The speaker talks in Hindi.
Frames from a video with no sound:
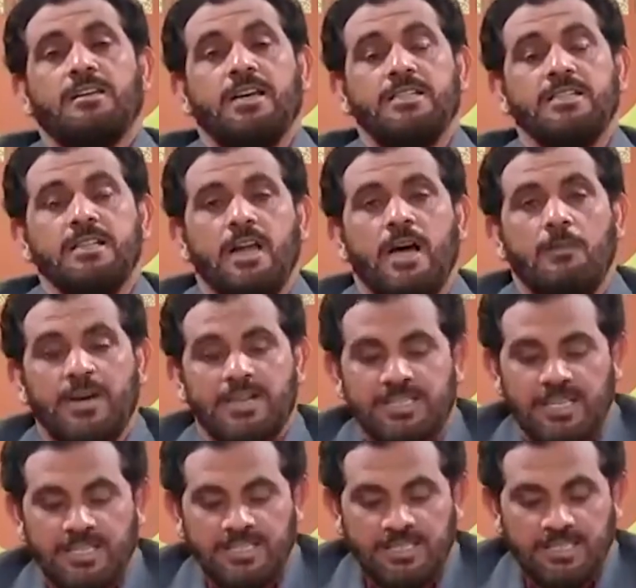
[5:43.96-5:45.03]
नाजरीन हमारे
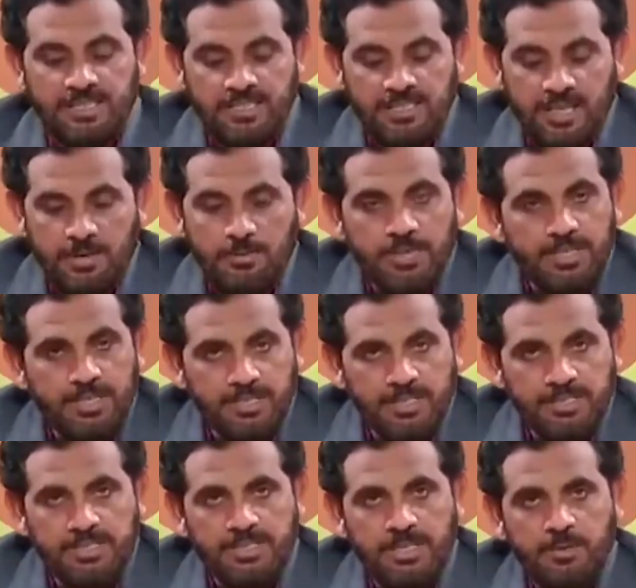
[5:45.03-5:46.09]
साथ सैयद जगम अली
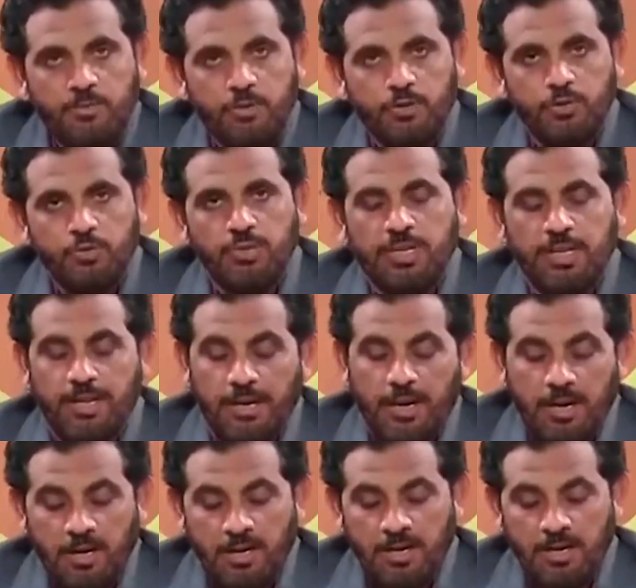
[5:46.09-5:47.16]
गर्दजी साहब मौजूद हैं
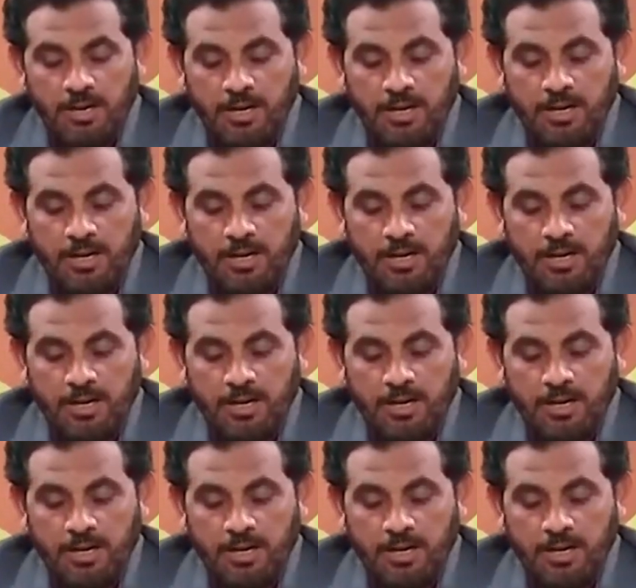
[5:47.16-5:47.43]
और